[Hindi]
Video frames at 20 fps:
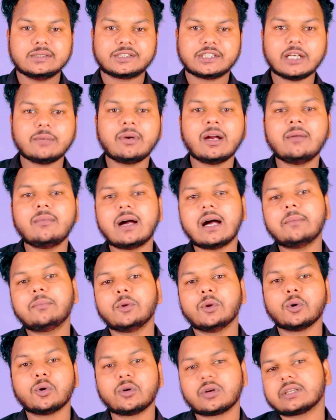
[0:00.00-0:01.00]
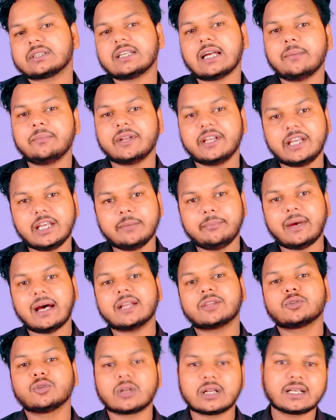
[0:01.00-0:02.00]
जब हम आप लोगों के सामने ये
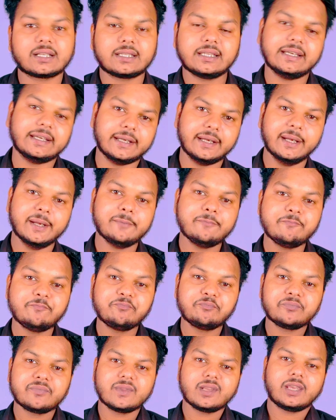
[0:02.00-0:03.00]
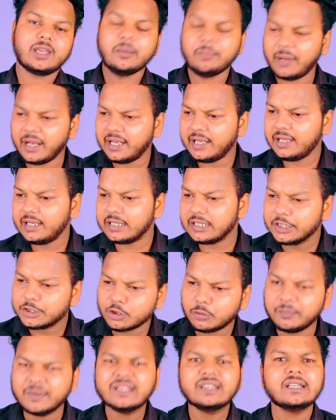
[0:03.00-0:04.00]
बात को रखते हैं कि भाई ये
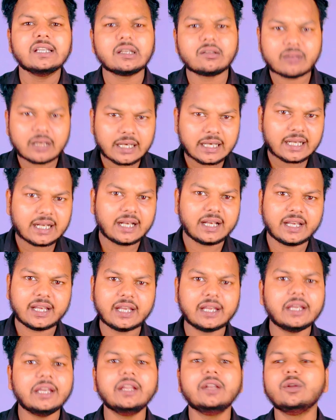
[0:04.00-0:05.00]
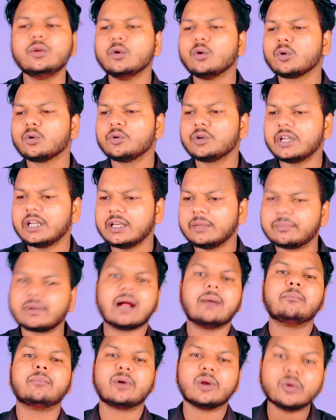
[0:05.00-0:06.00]
जो मंदिर वगैरह हैं इन लोगों ने
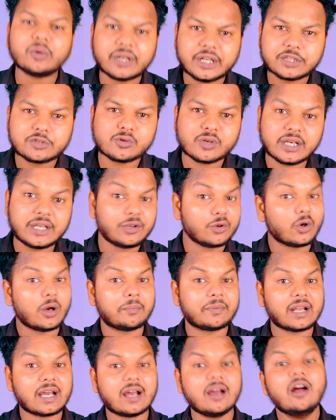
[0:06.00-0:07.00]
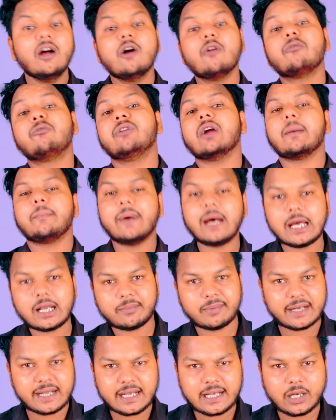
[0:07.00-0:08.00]
ब्राह्मणों ने जो है इनको अपना व्यापार
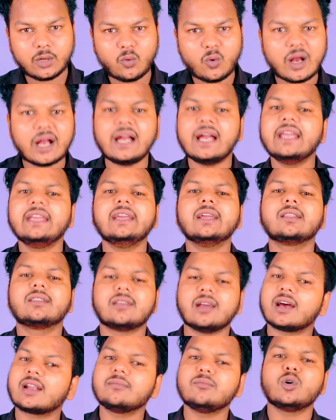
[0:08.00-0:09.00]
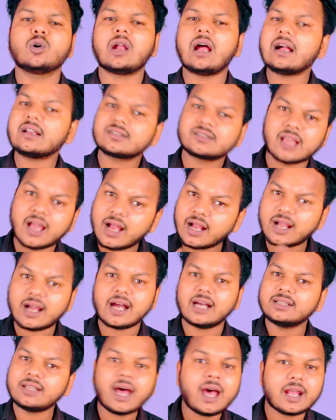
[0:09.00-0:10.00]
बनाया हुआ है ये धर्म और आस्था
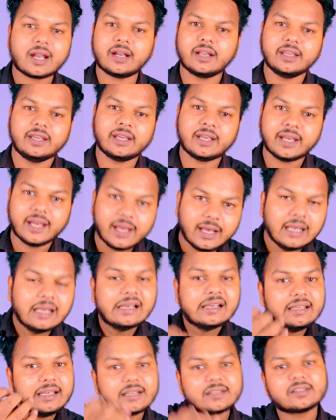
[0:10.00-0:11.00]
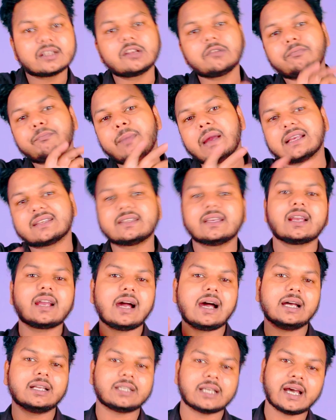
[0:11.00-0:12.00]
का आधार नहीं है ये सिर्फ पैसे
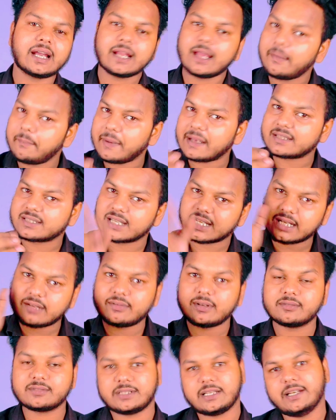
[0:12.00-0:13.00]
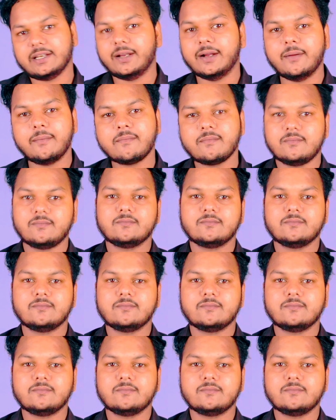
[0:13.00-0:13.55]
का आधार है पैसे का व्यवसाय है